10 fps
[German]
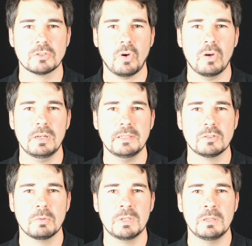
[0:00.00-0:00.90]
Streulicht
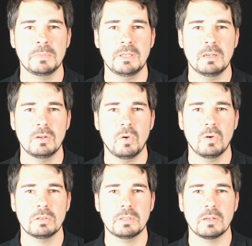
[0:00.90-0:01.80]
zu minimieren
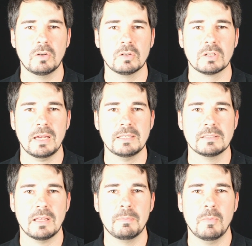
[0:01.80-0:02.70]
und den
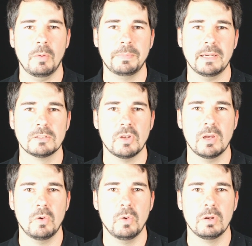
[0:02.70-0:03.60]
Kontrast am Objekt zu
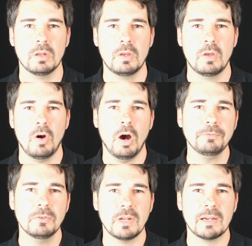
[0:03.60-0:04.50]
erhöhen
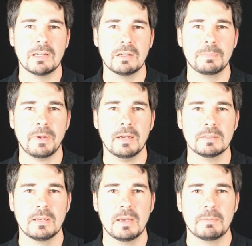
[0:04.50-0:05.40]
Oft wird
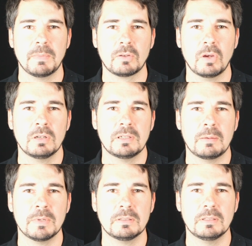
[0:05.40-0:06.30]
angebracht, man könne
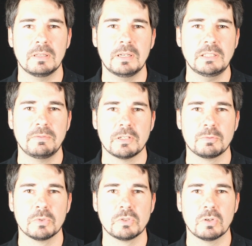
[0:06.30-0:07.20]
damit die
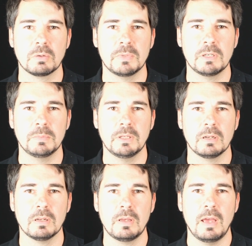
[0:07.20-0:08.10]
Lichtverschmutzung
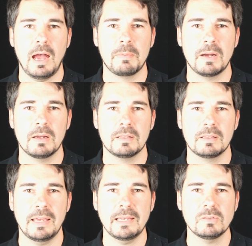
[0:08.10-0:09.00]
minimieren, aber
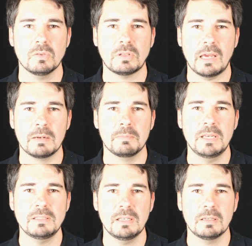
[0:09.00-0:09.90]
erst unter einem
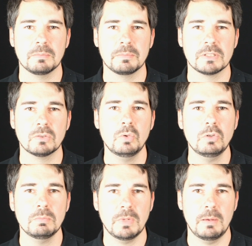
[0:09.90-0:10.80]
mäßigen bis
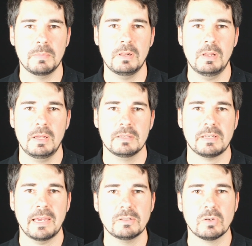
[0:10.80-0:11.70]
guten Himmel
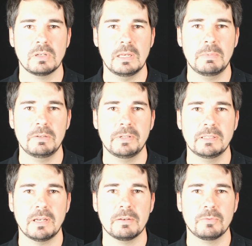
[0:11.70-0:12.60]
zeigt so ein
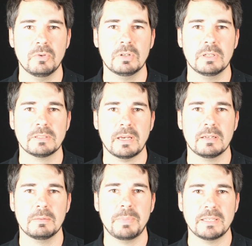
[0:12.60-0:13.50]
Nebelfilter wirklich
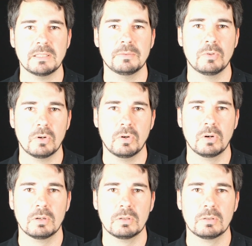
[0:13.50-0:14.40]
seine beste Wirkung.